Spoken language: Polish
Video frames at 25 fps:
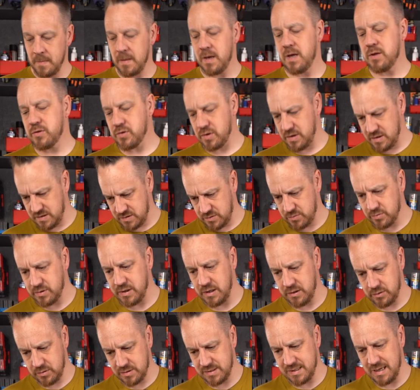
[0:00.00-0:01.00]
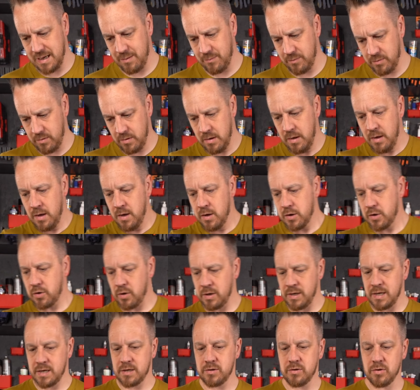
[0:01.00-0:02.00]
I to jest tutaj to samo.
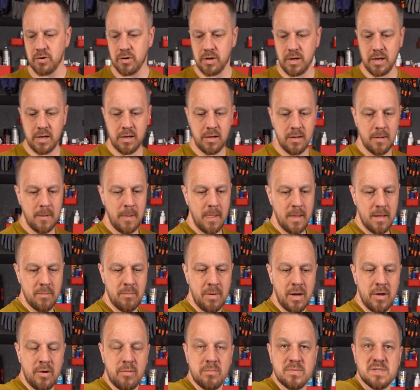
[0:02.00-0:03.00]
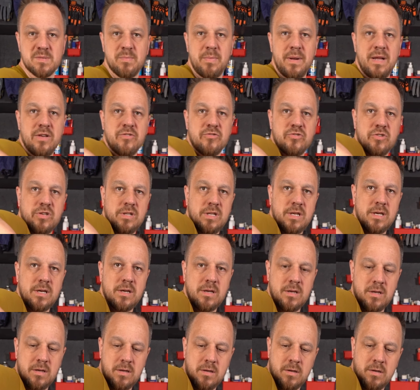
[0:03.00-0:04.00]
Konektory mają sprężyny,
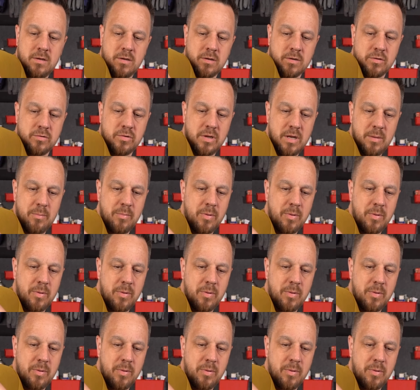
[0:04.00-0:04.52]
które